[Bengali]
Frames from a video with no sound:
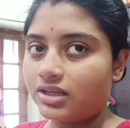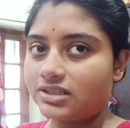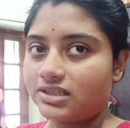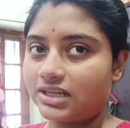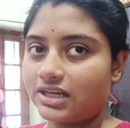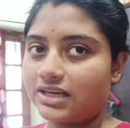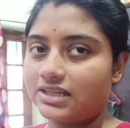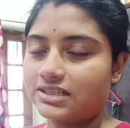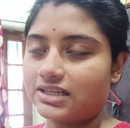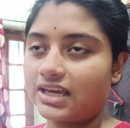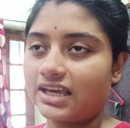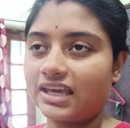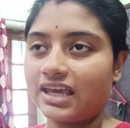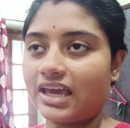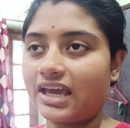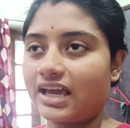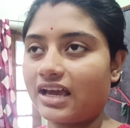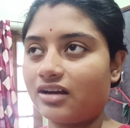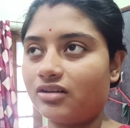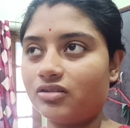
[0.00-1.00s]
যে আজকে
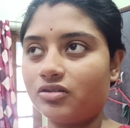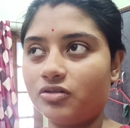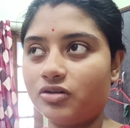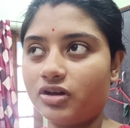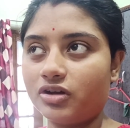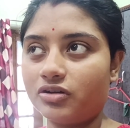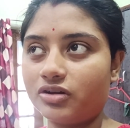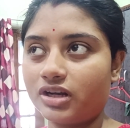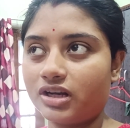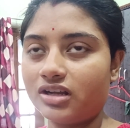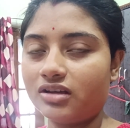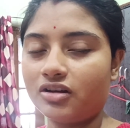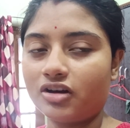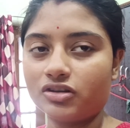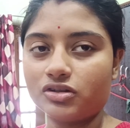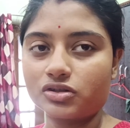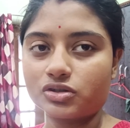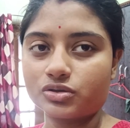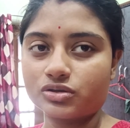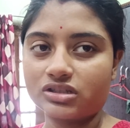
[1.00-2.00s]
কেক এখনও হয়ে ওঠেনি
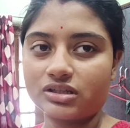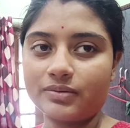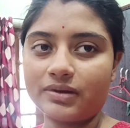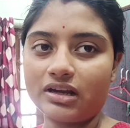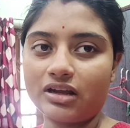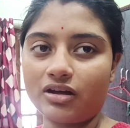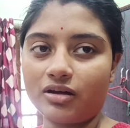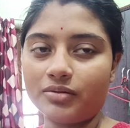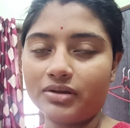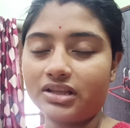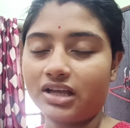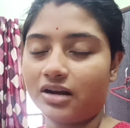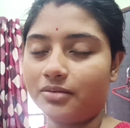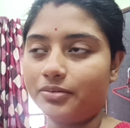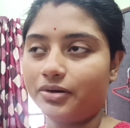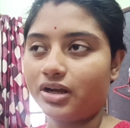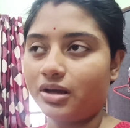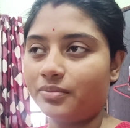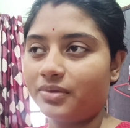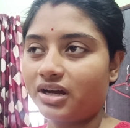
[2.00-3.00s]
হয়তো সন্ধ্যাবেলা হবে
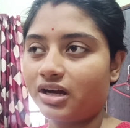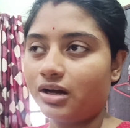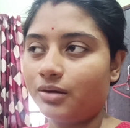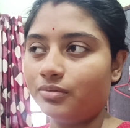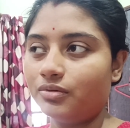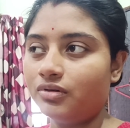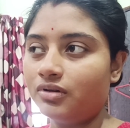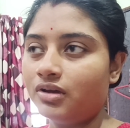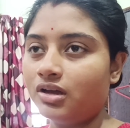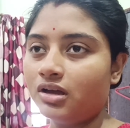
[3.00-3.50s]
তারপরে আমরা খাবো